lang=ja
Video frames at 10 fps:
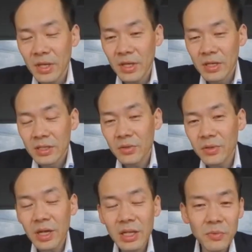その
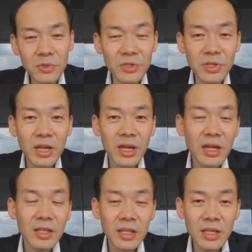中でも受験が簡
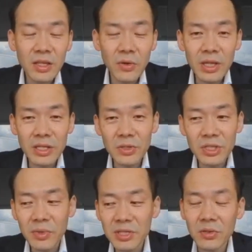単だってお話をして
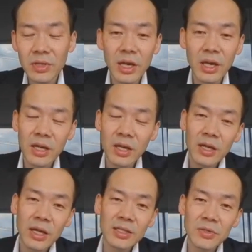ますので、
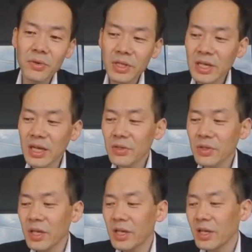そこで最初
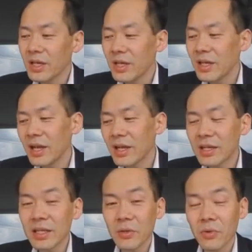に依頼が来
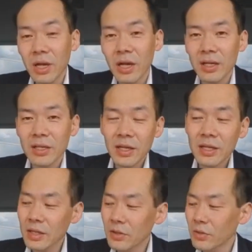たのが何
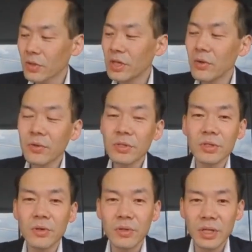かというと、記憶術
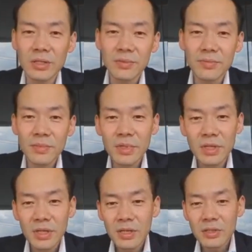の本です。
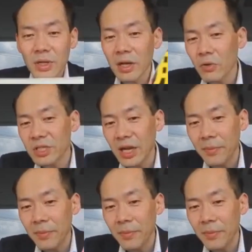それがこちら、